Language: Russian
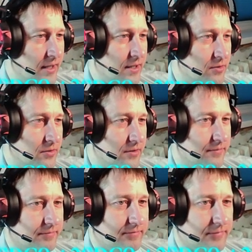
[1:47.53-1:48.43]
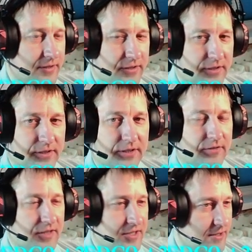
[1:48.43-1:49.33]
Он и не на
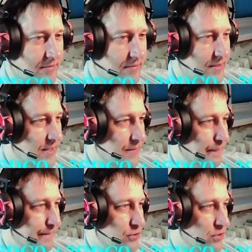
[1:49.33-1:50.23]
23 февраля ничего не